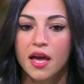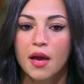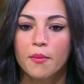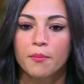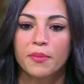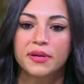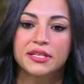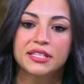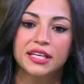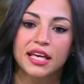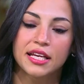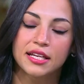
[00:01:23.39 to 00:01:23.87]

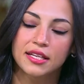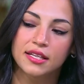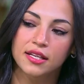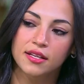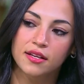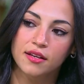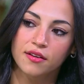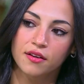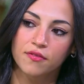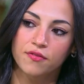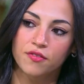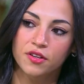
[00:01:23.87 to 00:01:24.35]
بس كان
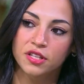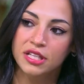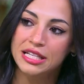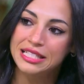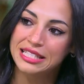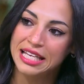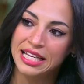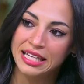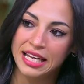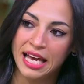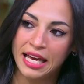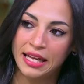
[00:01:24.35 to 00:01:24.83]
فاضل
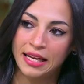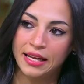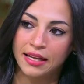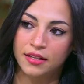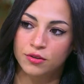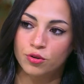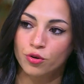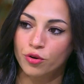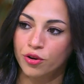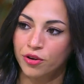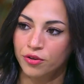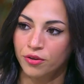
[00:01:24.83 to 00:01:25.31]
سنه على
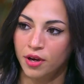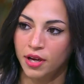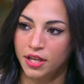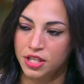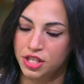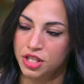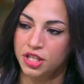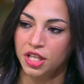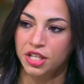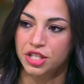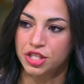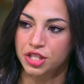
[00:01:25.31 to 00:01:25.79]
طوكيو
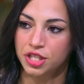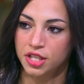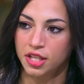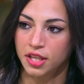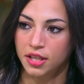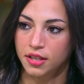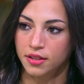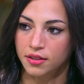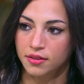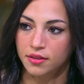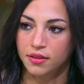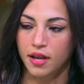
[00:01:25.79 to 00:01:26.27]

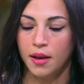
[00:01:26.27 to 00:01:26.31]
2020